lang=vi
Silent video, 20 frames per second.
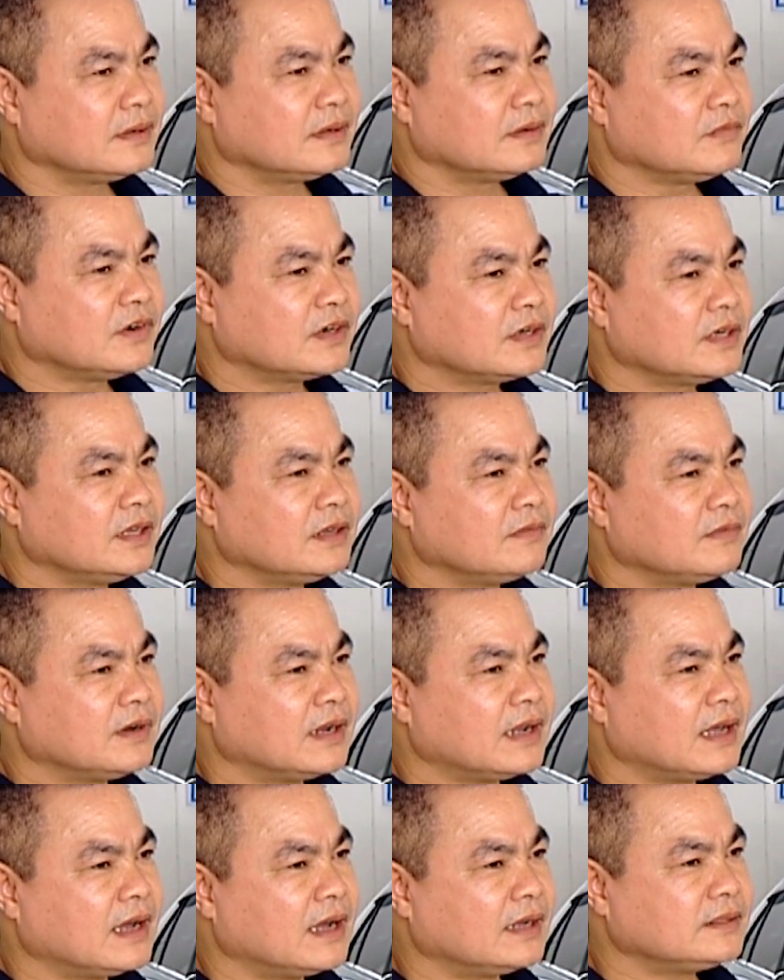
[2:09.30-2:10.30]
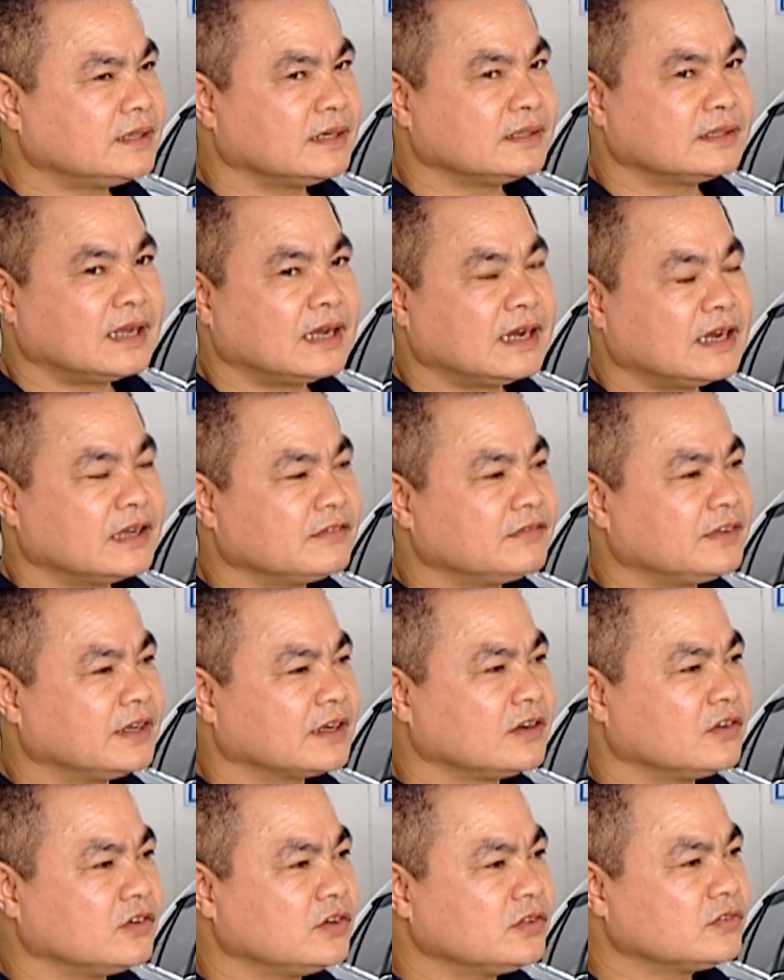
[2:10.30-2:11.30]
Một khi mà đã xảy ra cái
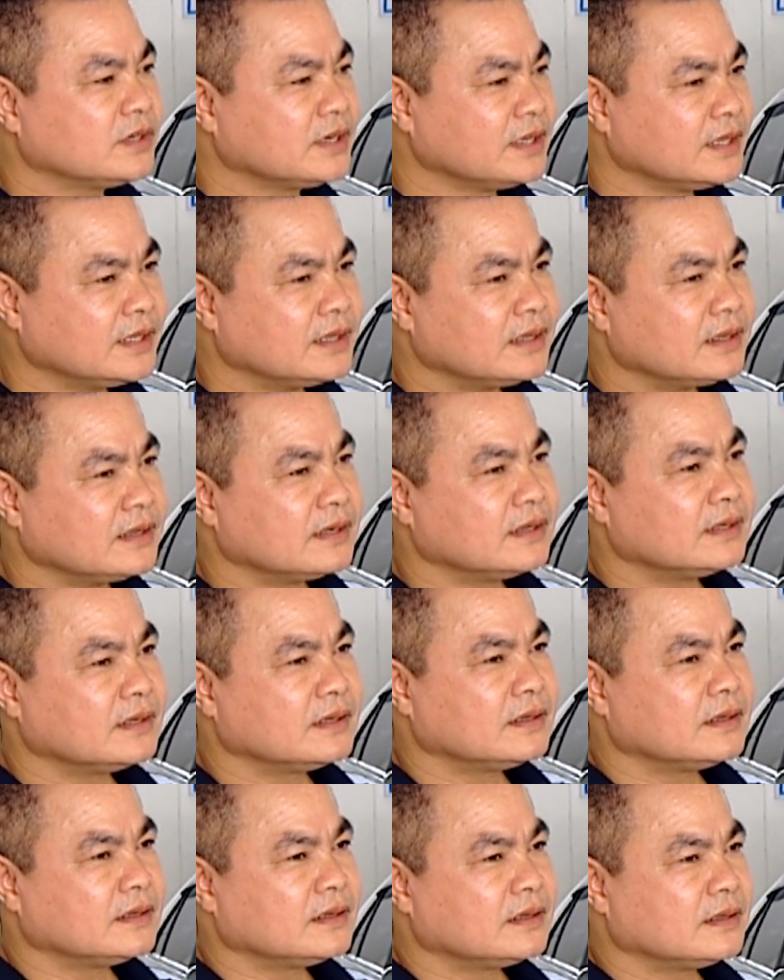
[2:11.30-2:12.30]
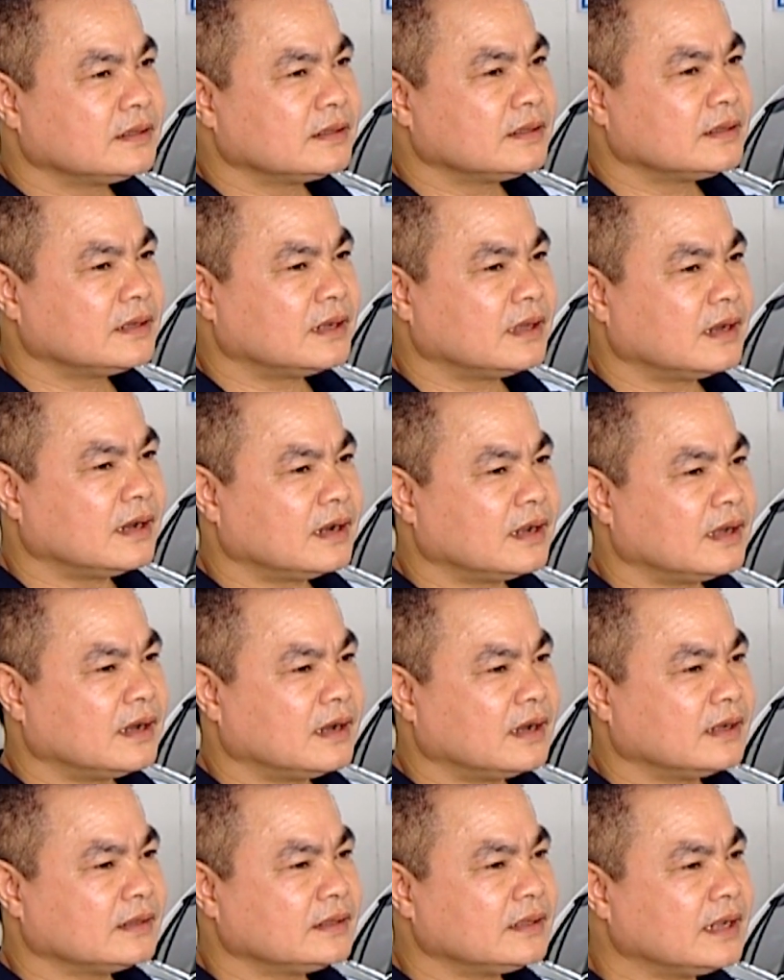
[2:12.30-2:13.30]
việc lỗi túi khí thì là
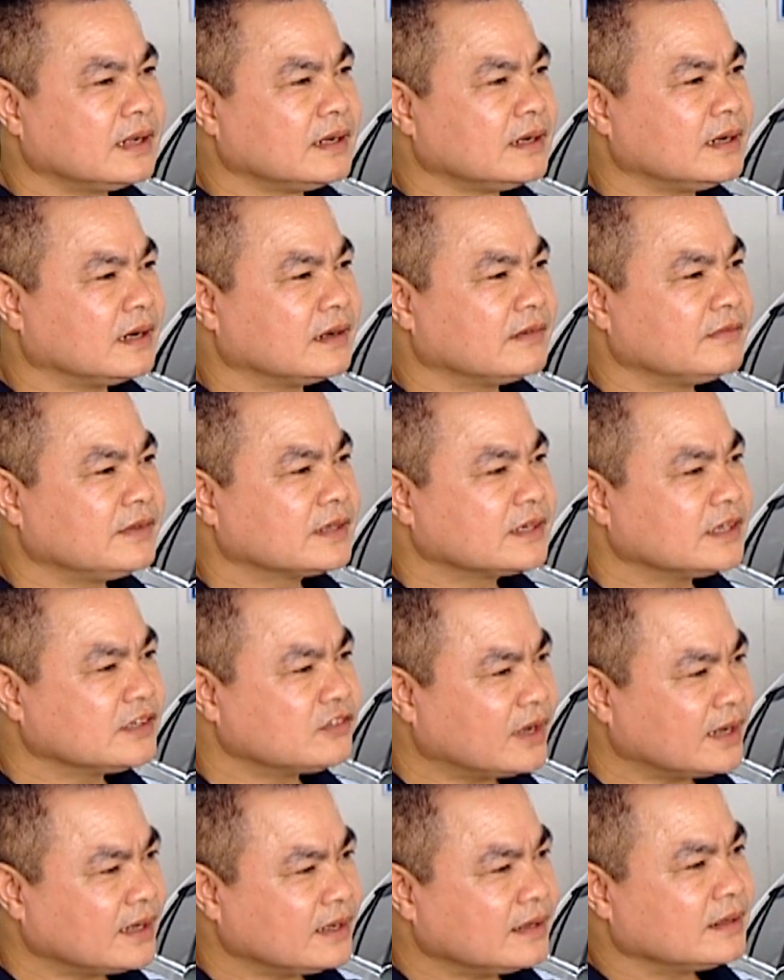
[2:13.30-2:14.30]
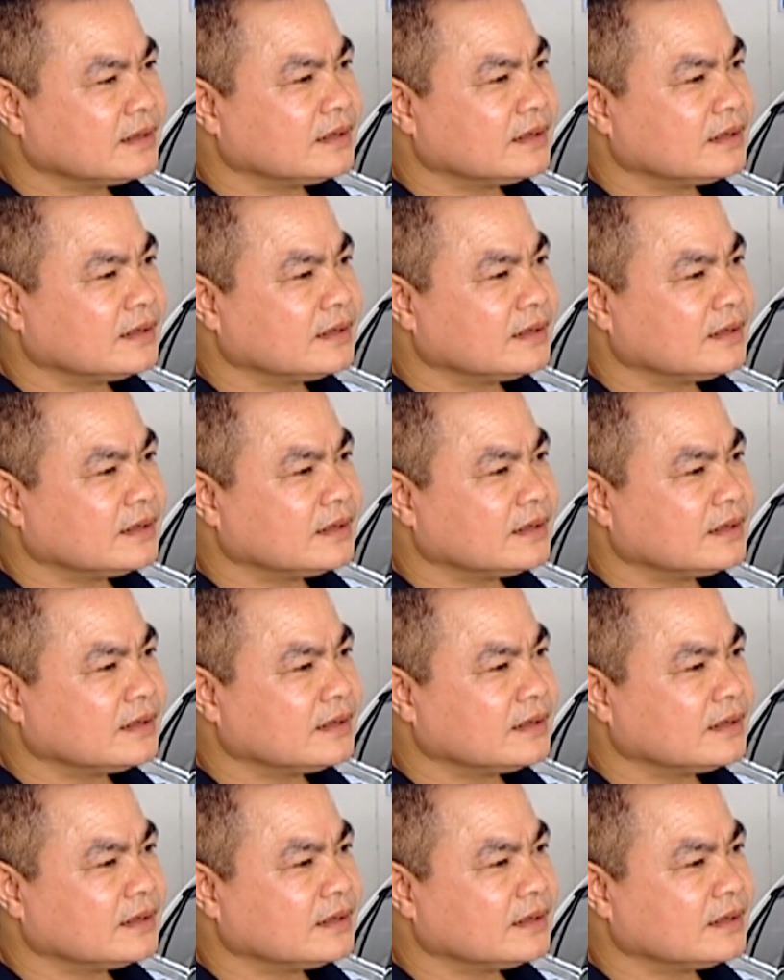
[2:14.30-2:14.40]
là rất ảnh hưởng đến việc kinh doanh.